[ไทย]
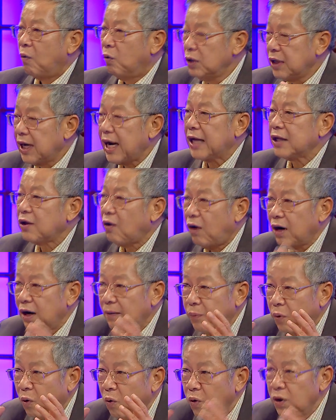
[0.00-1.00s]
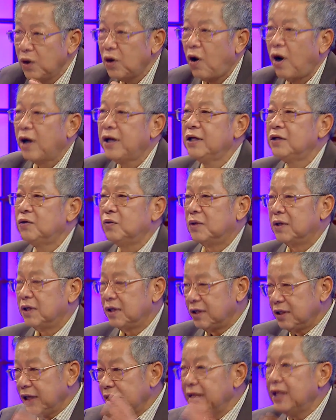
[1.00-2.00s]
คุณธนาธรพูดน้อยที่สุด
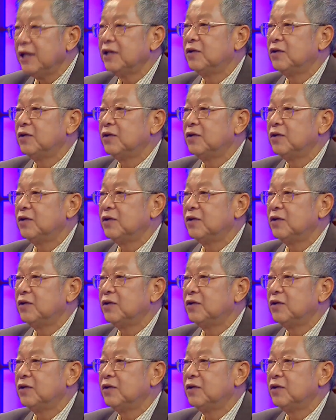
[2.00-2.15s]
ดี